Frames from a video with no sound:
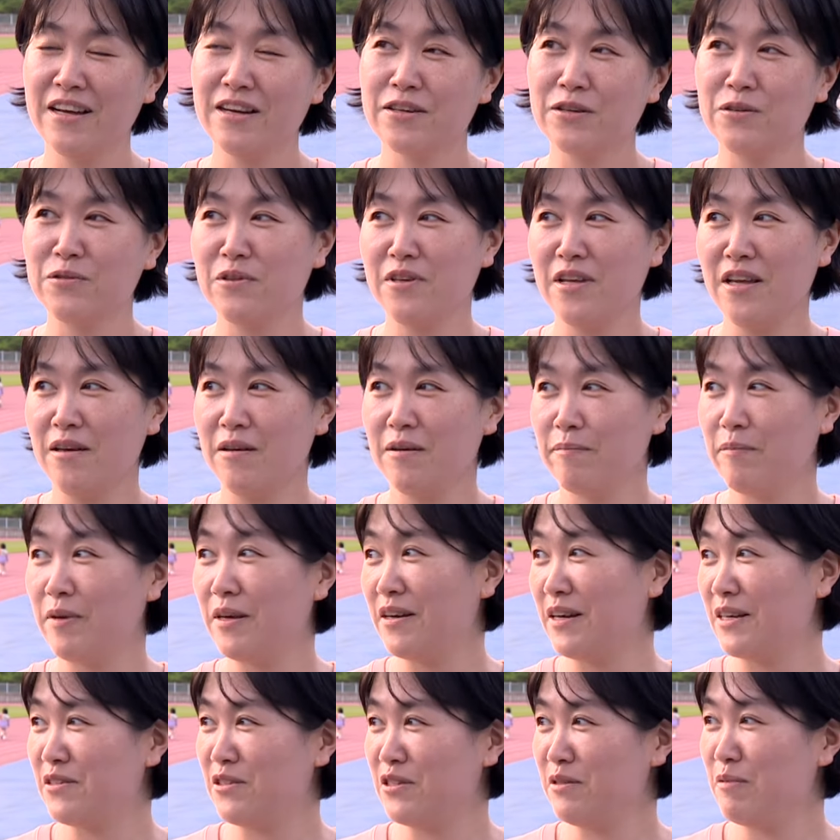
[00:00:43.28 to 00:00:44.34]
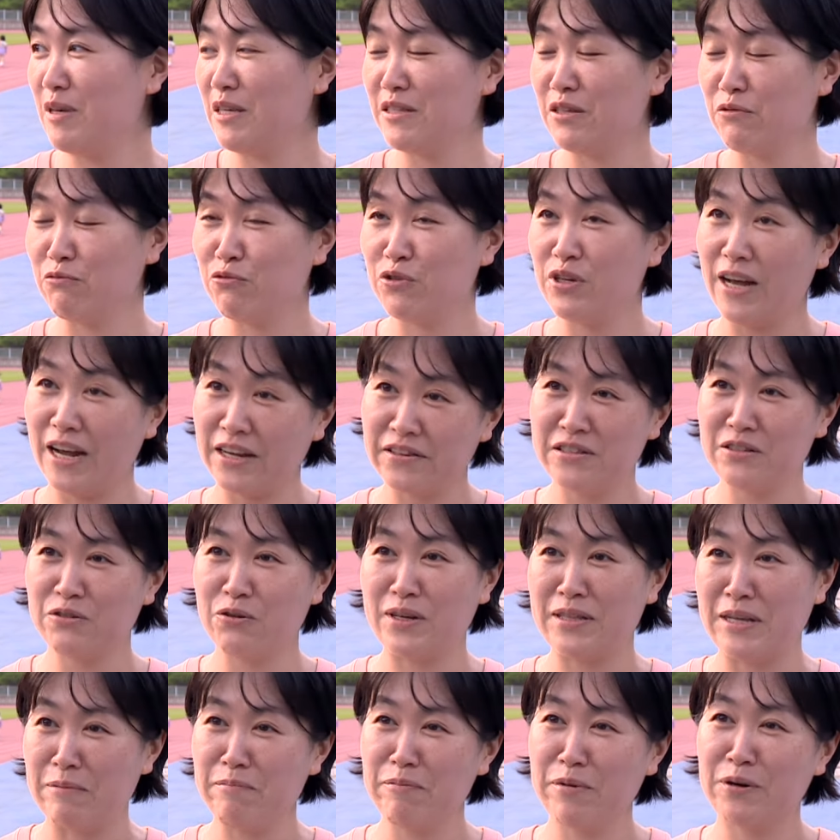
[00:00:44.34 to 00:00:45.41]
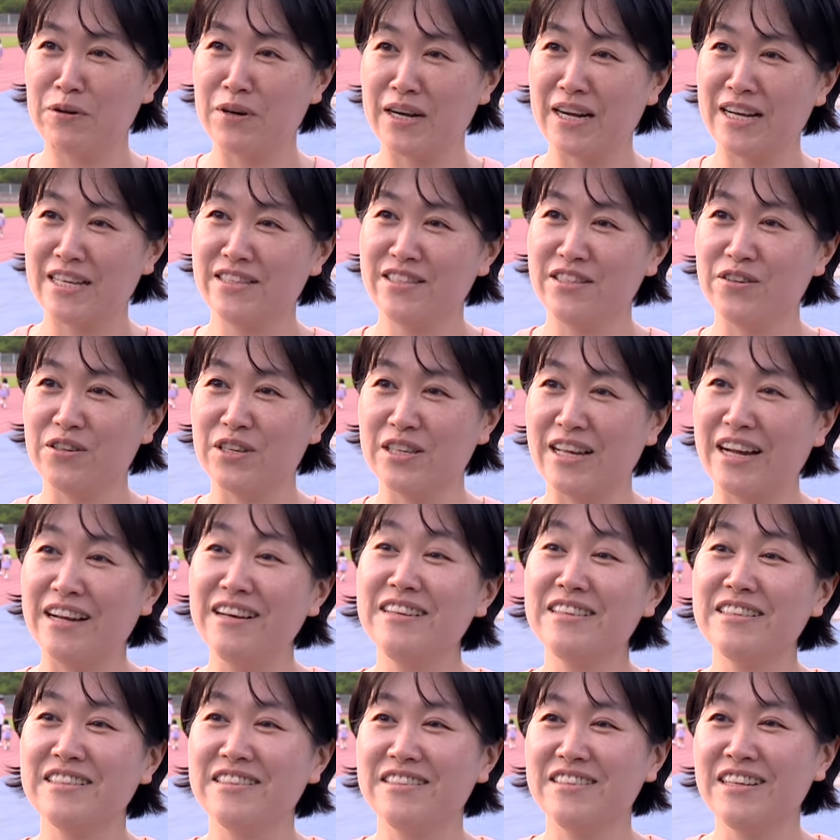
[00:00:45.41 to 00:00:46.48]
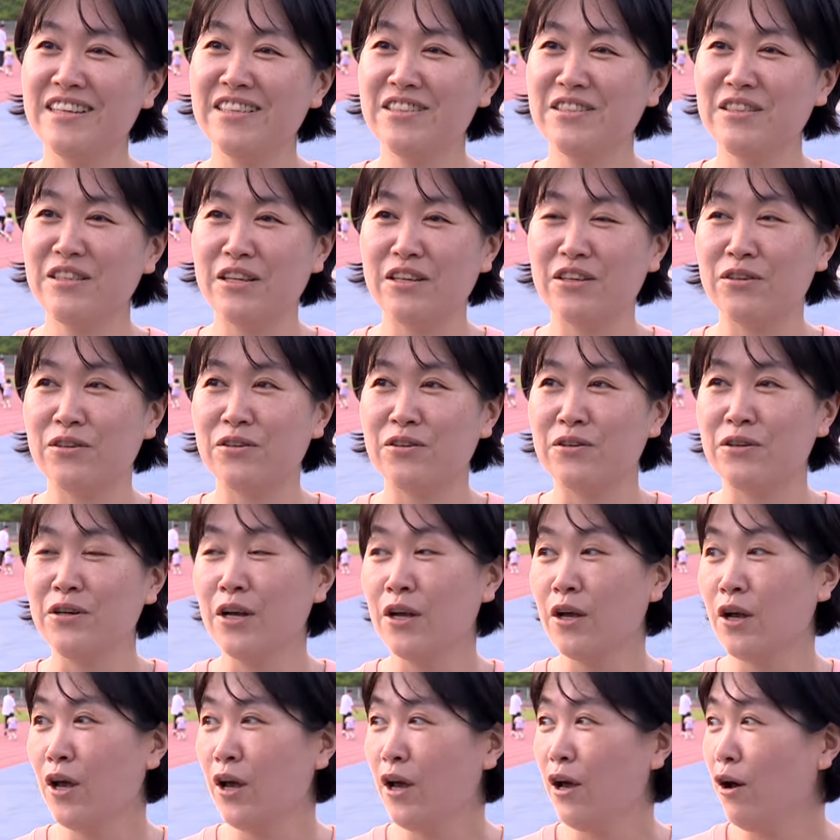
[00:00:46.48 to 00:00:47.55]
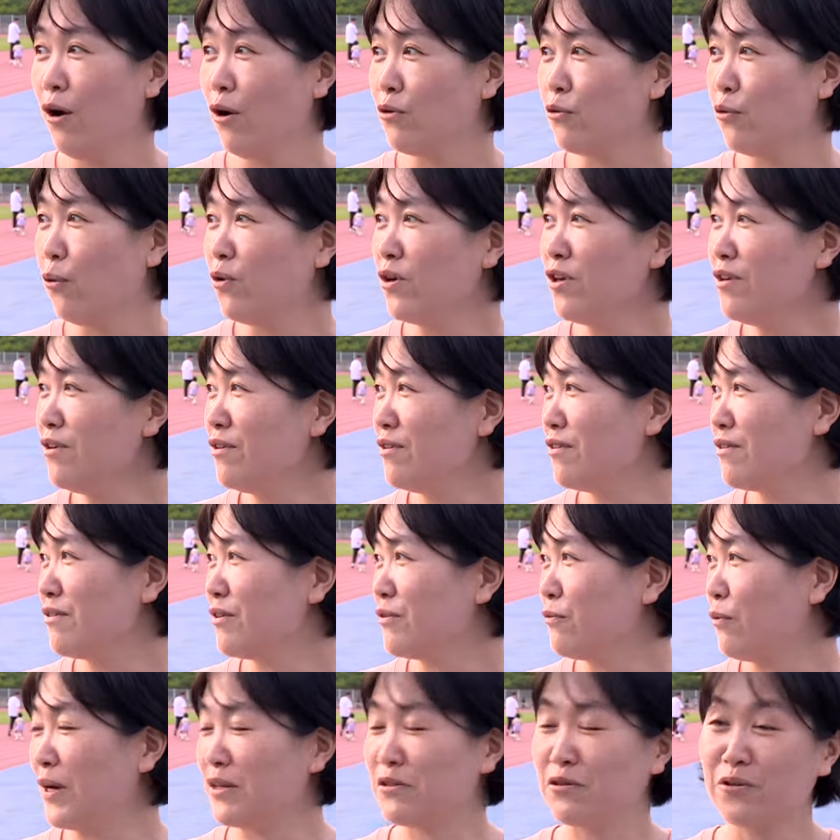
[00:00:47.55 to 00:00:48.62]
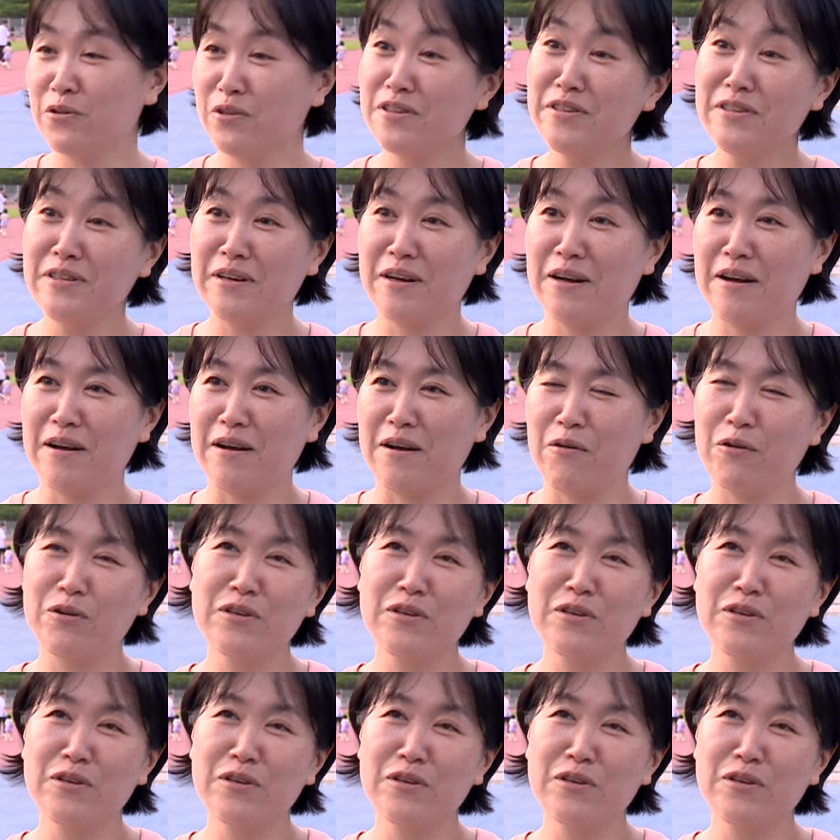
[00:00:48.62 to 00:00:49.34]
그런데 매일 아침에 이제 우리 아들과 남편과 같이 여기 달리기를 하는데요. 여기 와서 뛰니까